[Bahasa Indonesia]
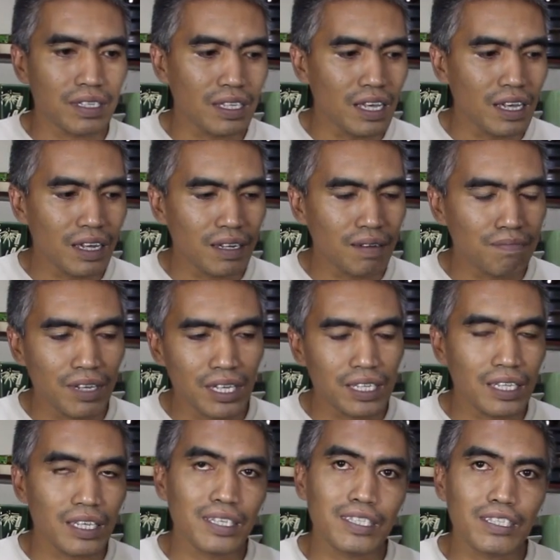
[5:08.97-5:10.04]
ya
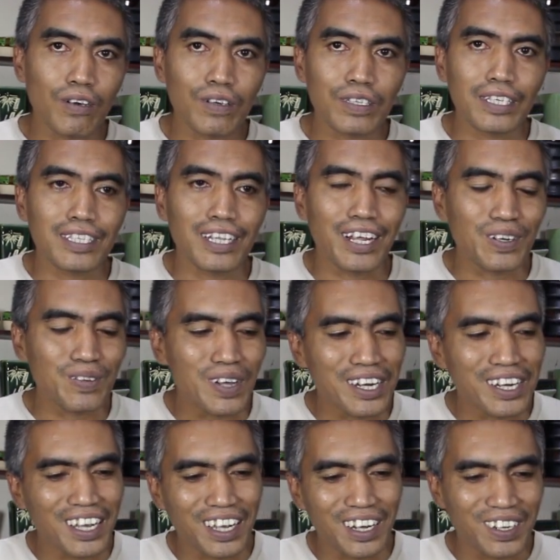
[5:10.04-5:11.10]
biasanya stoknya selalu
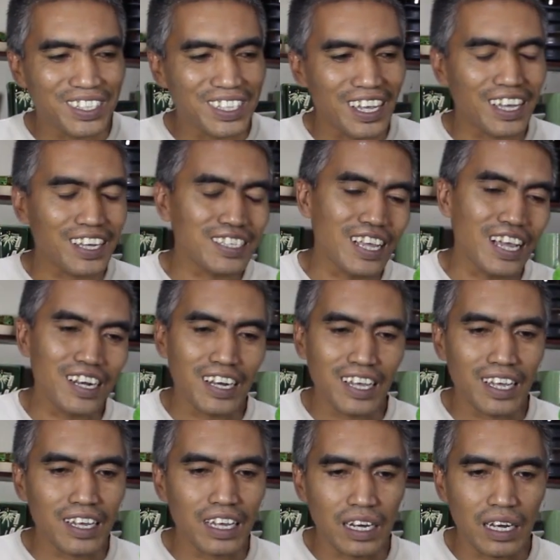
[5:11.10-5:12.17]
ada kalau saya ke
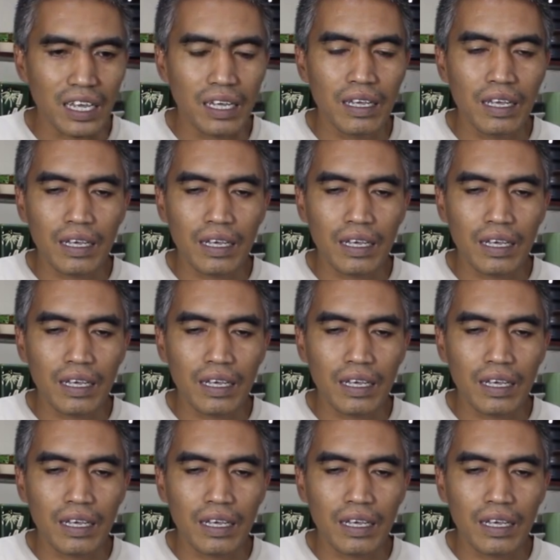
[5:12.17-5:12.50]
sana karena